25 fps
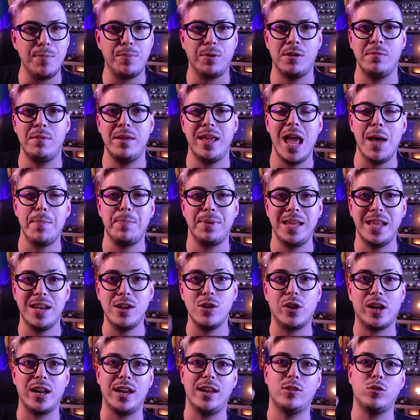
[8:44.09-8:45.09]
porque me iba
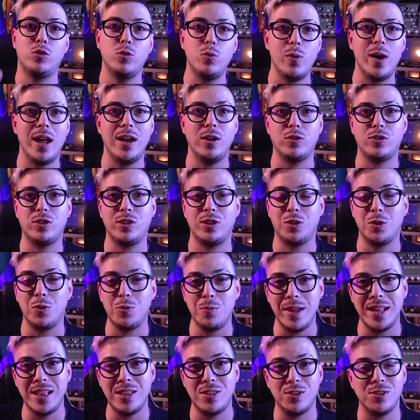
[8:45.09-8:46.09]
pidiendo que le suba los
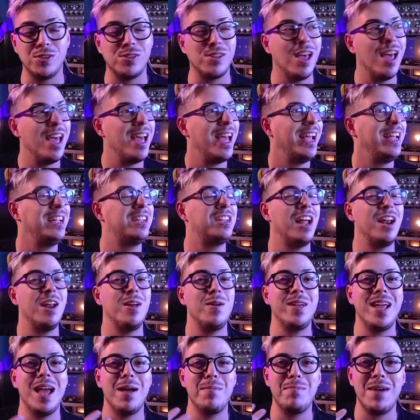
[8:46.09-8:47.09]
instrumentos y ya no
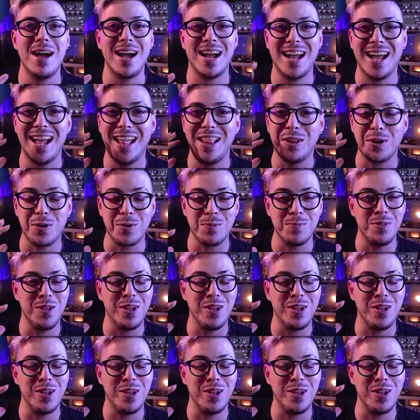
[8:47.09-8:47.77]
había más headroom,